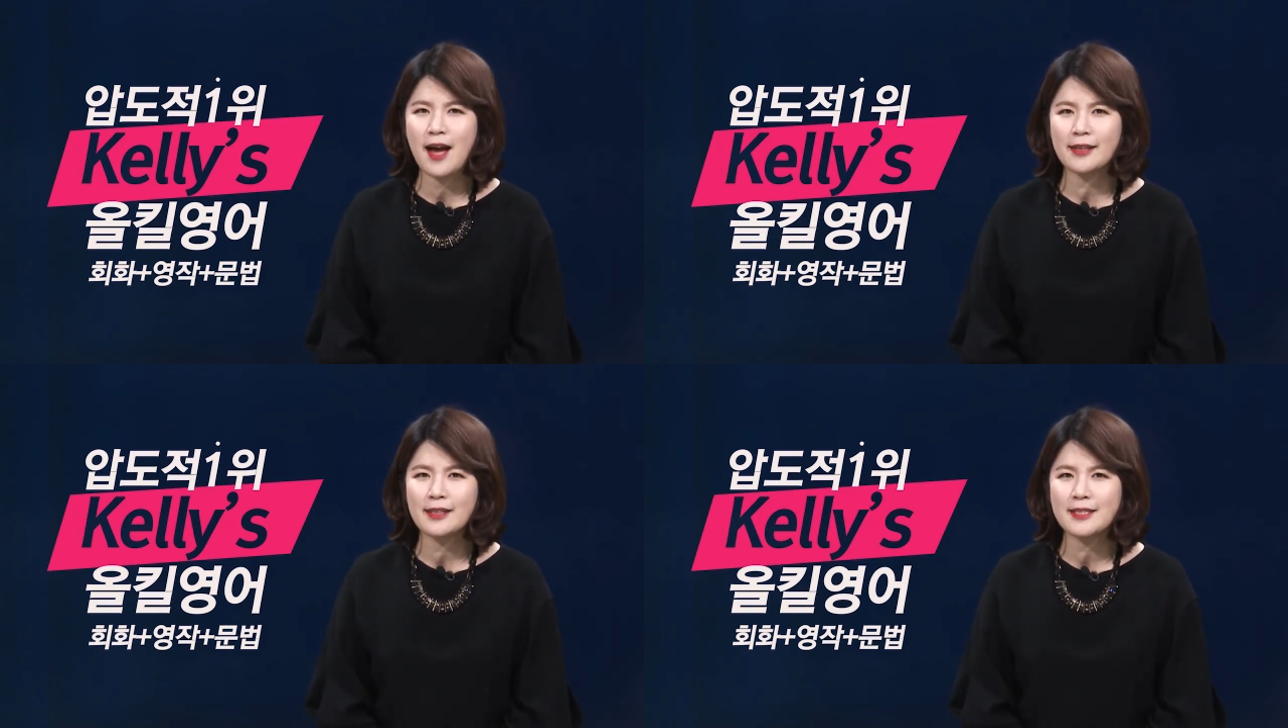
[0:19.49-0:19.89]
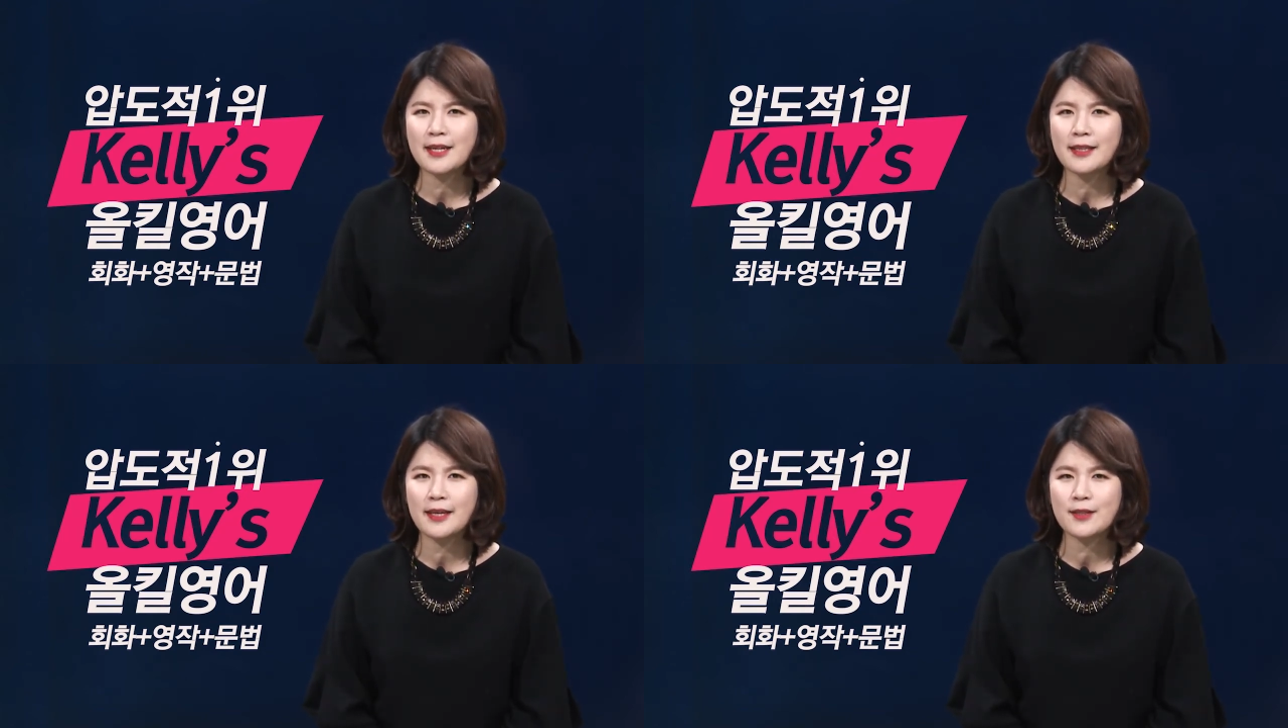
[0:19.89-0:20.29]

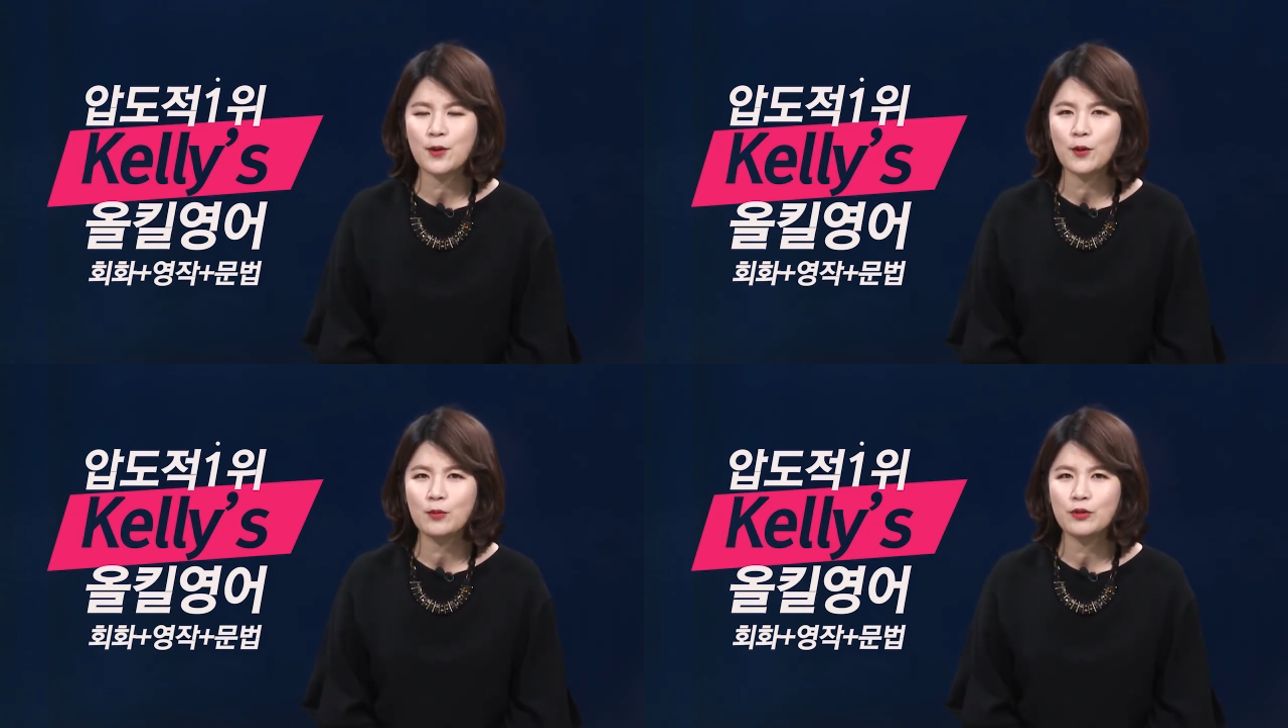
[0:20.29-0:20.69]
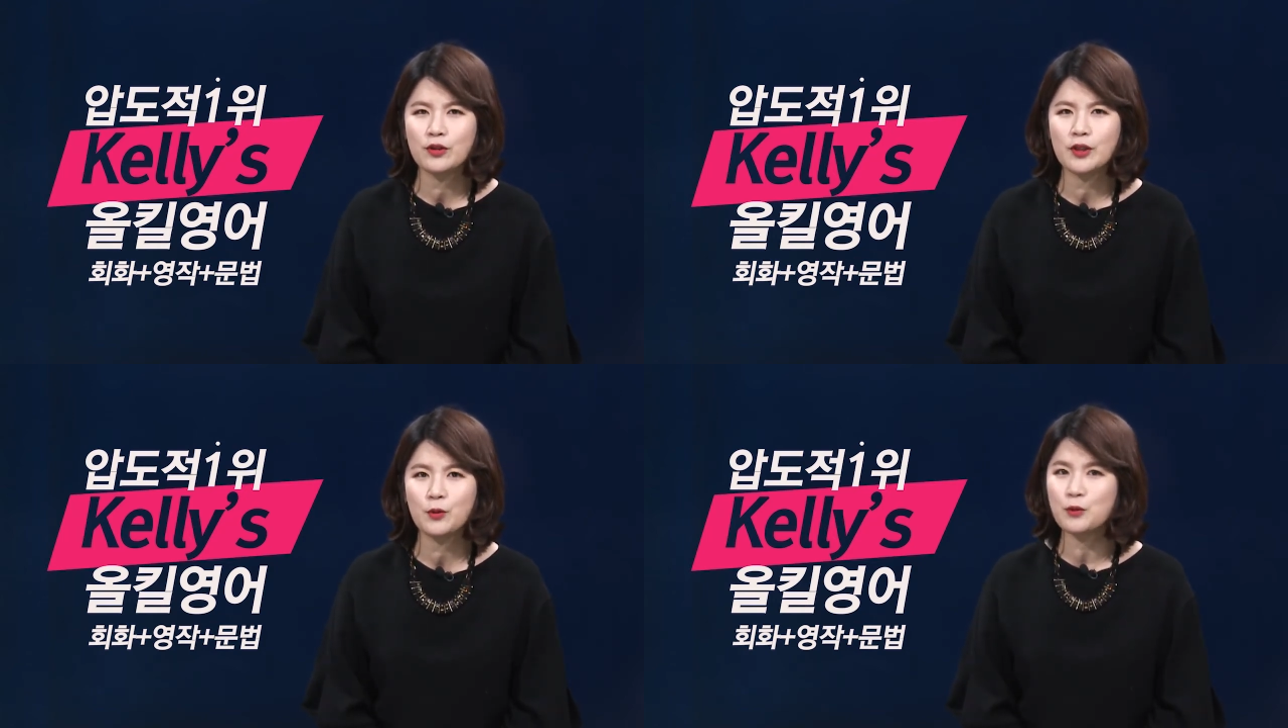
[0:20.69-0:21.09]
아닌지에 대해서
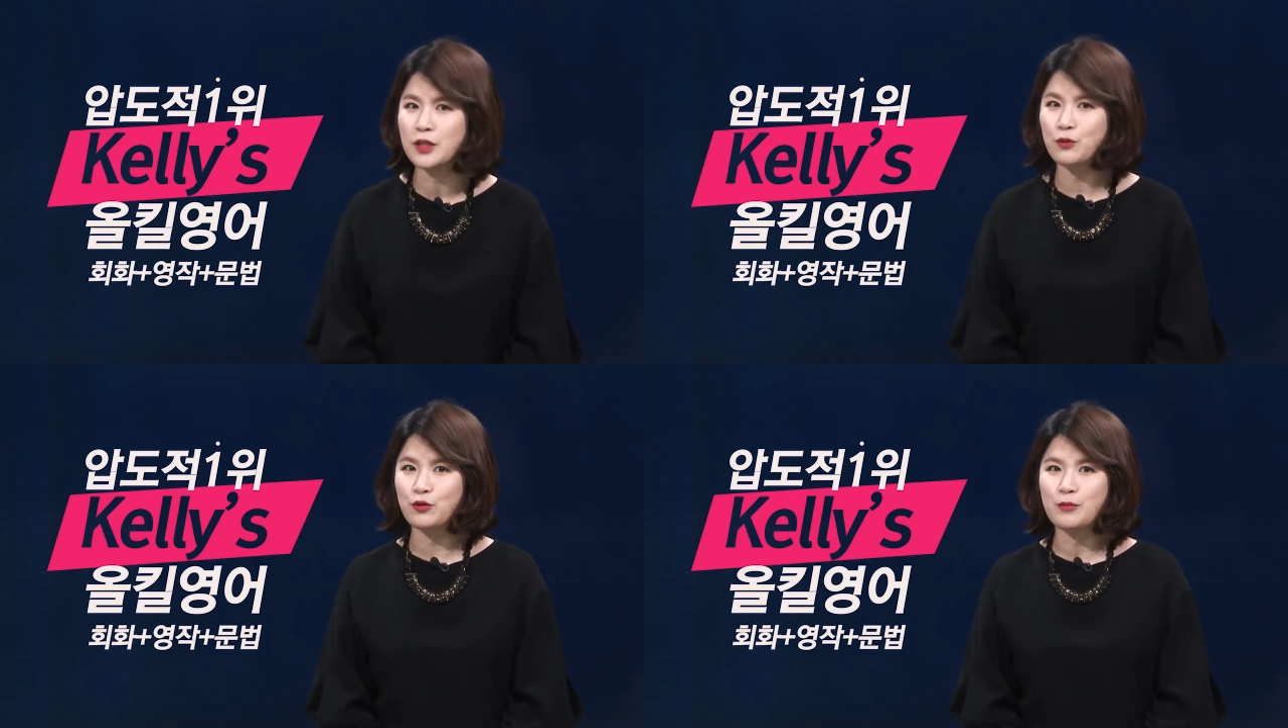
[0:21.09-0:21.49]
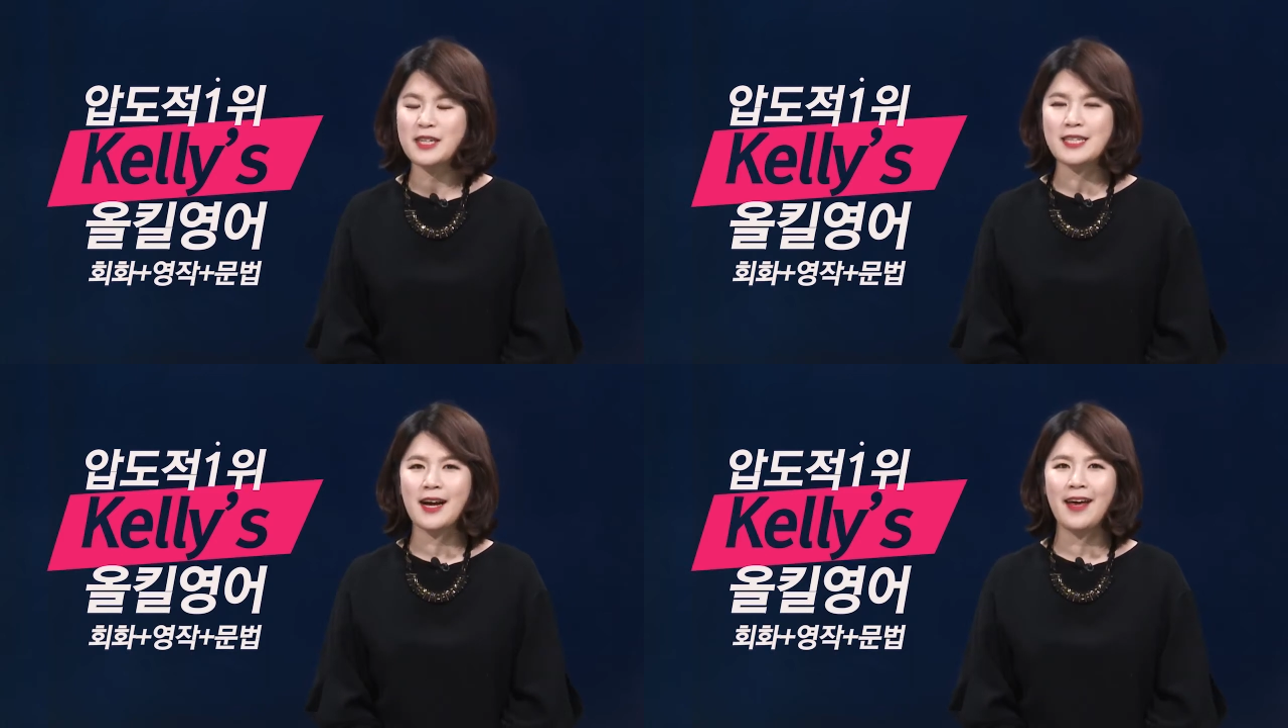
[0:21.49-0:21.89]
여러분들이 혹시
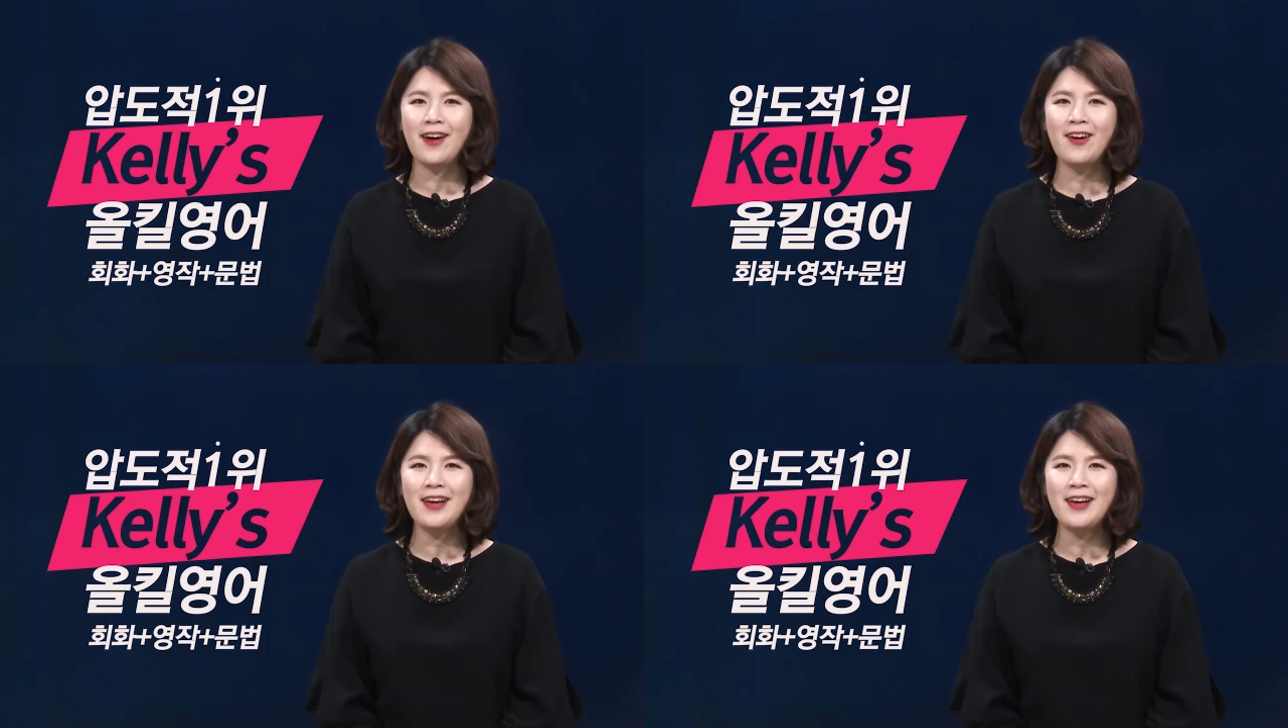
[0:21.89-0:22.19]
궁금하신가요?